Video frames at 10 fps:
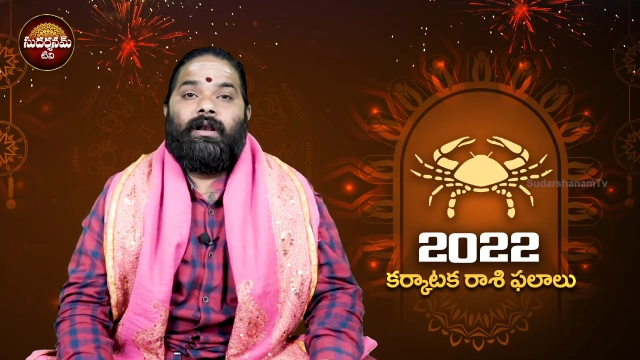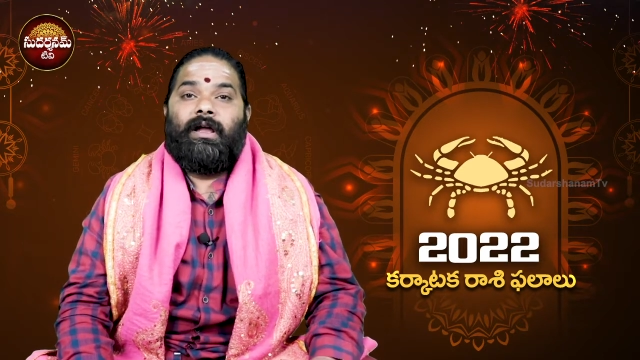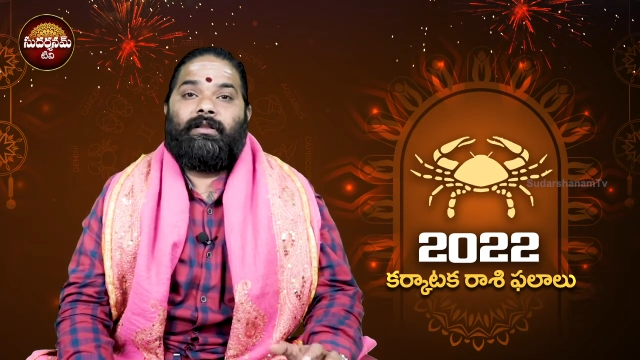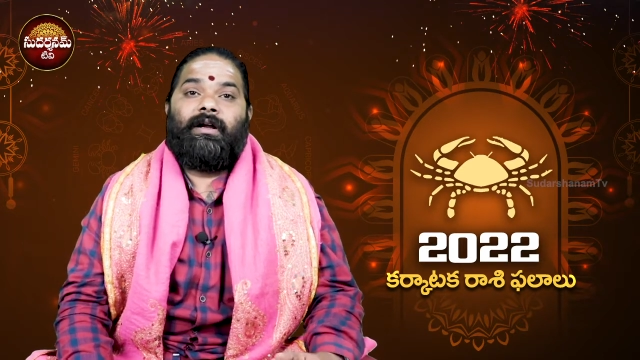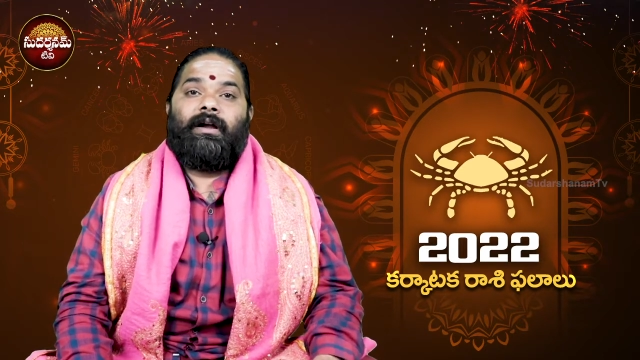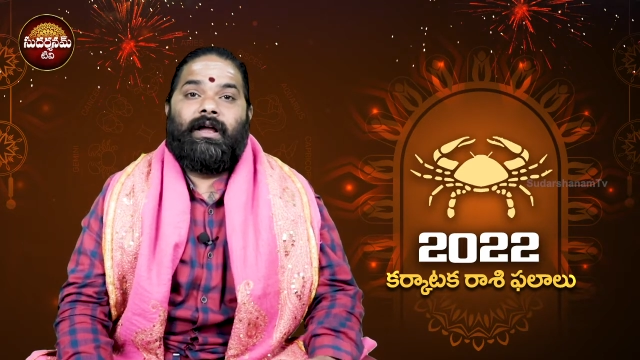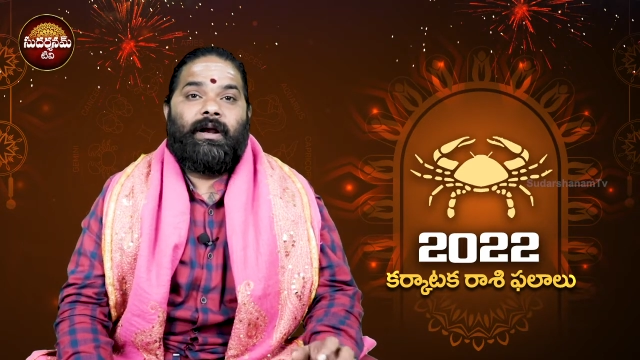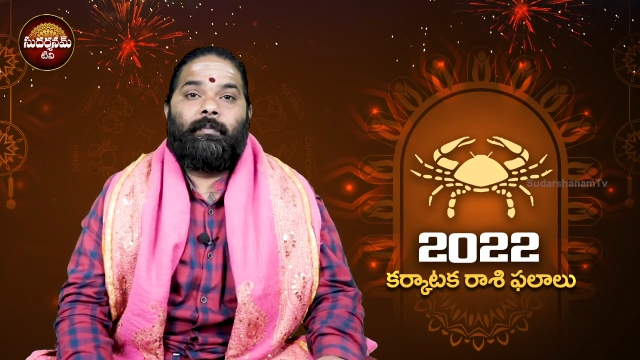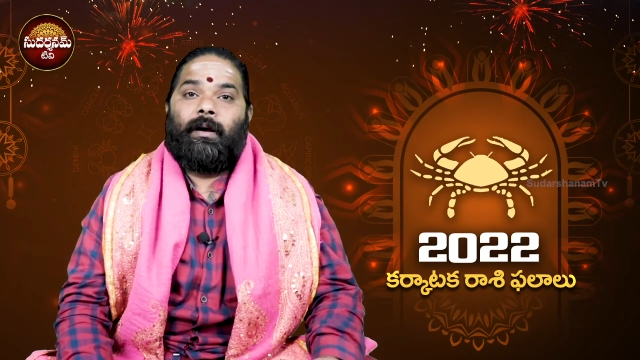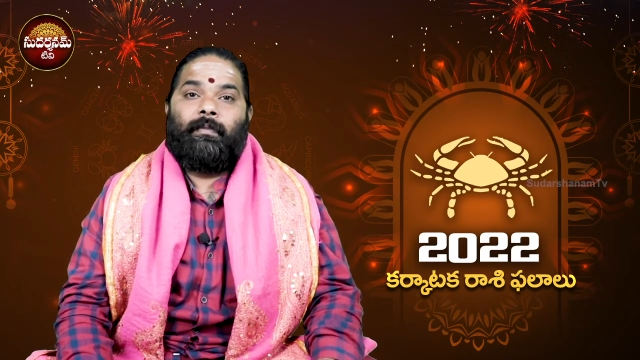లేదండి
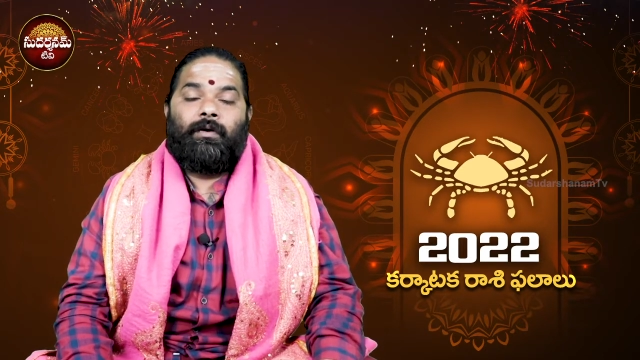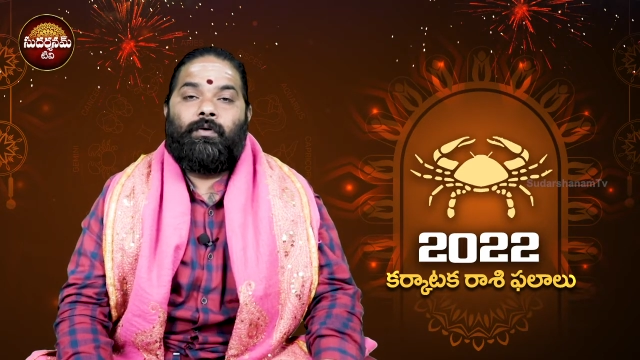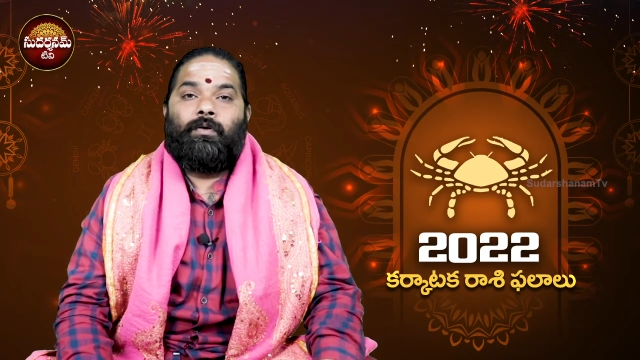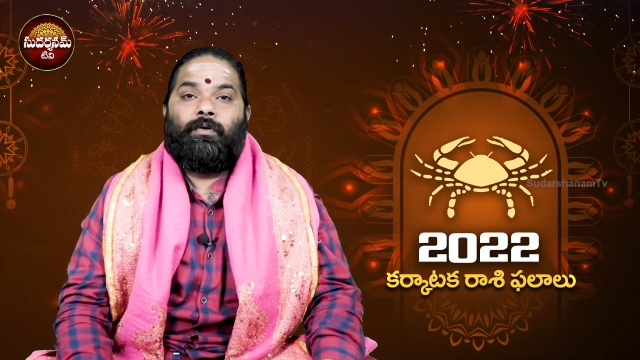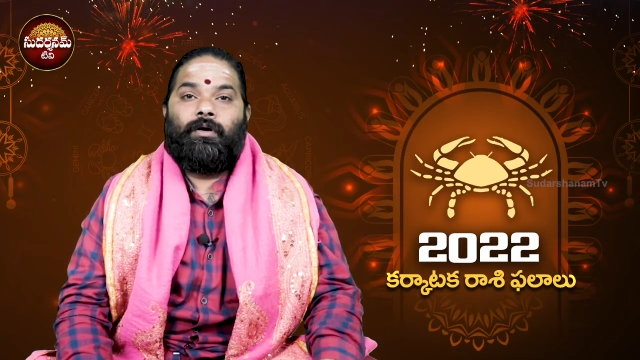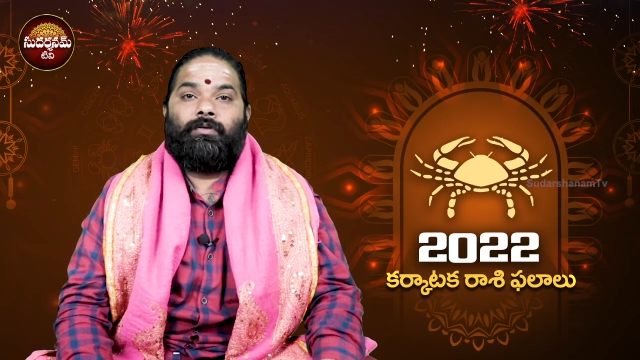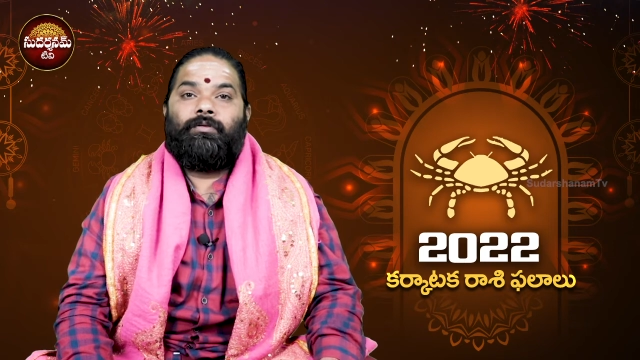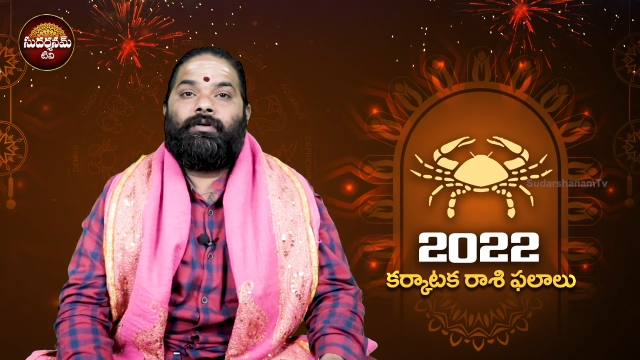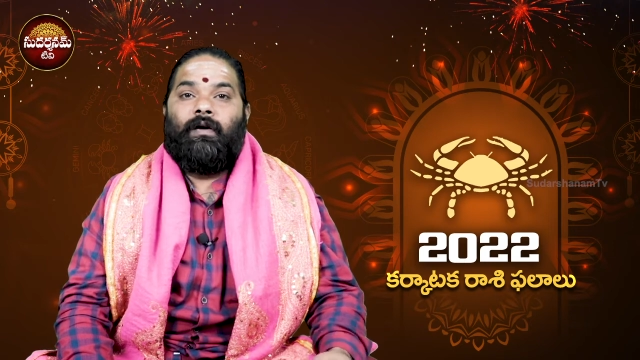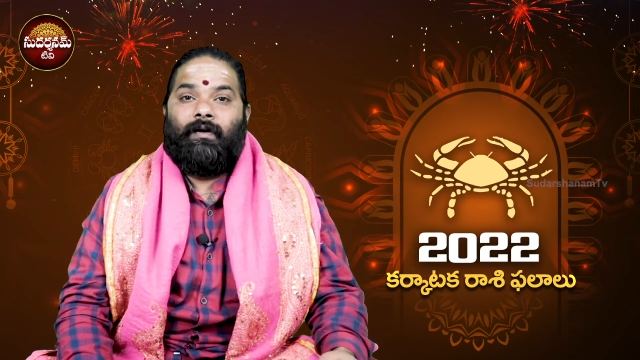అని మనం అనుకోకూడదు
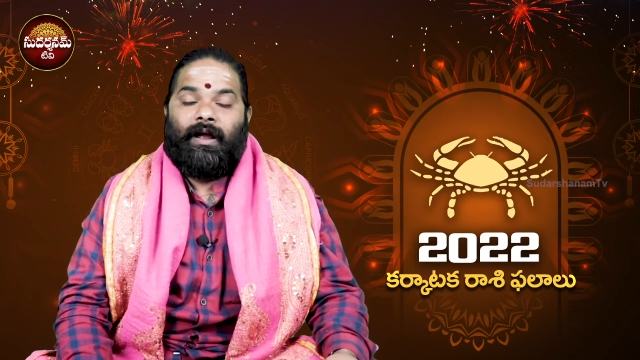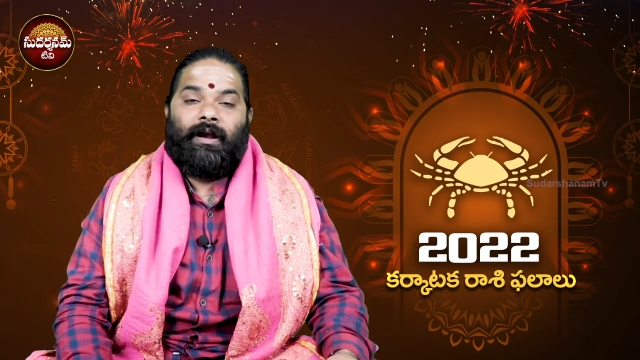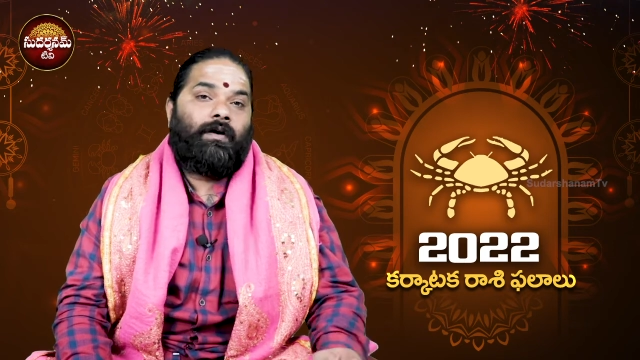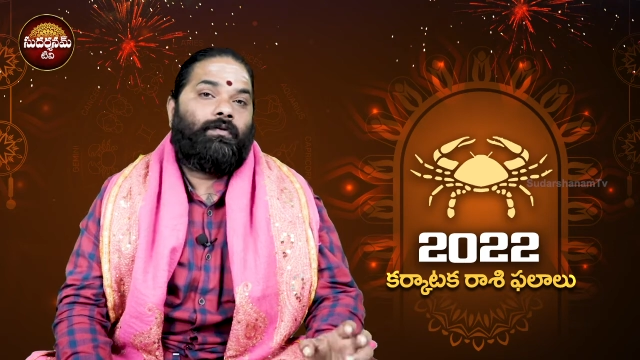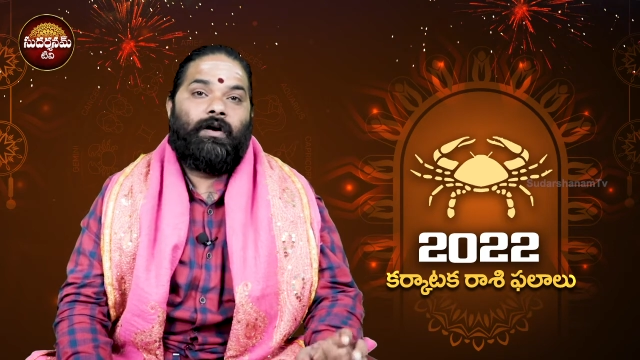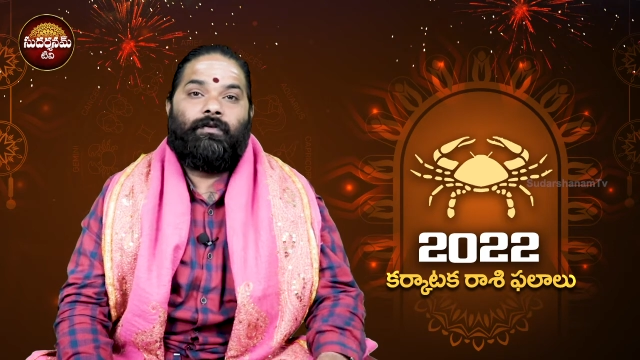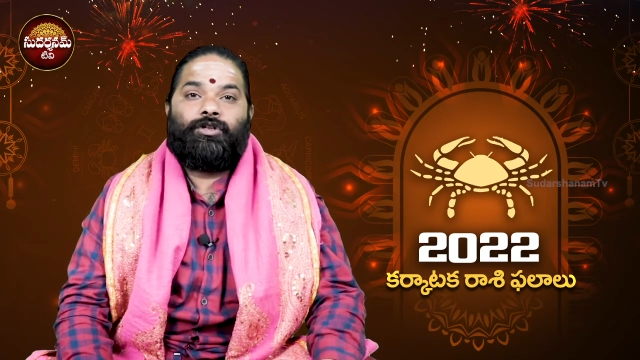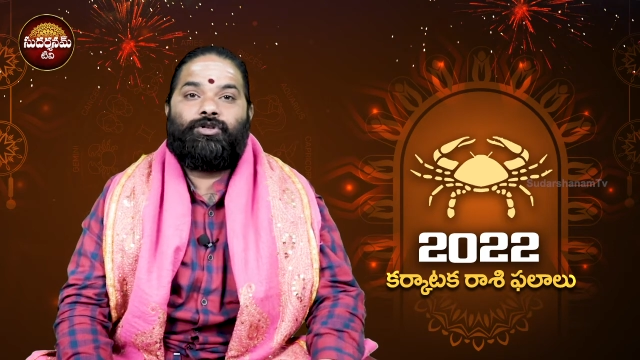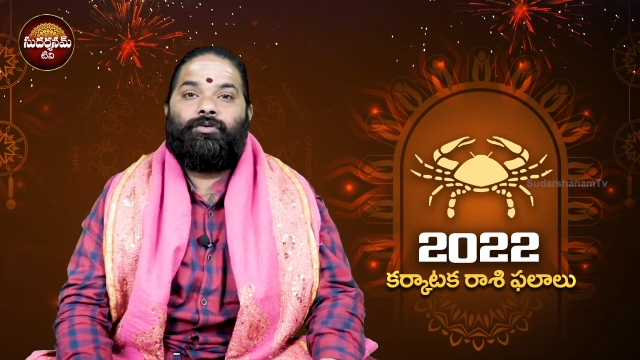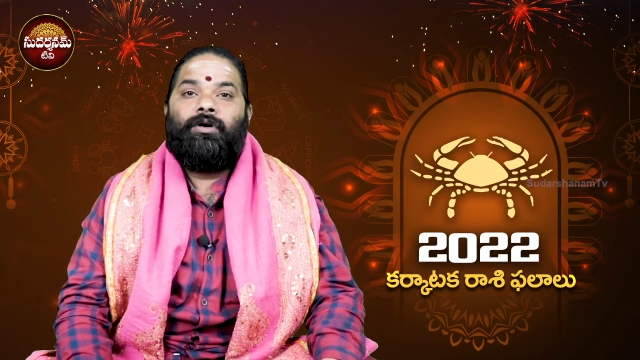ఎవరైనా
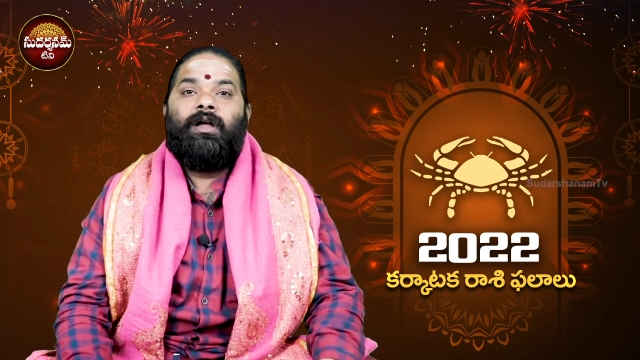ఉండవచ్చు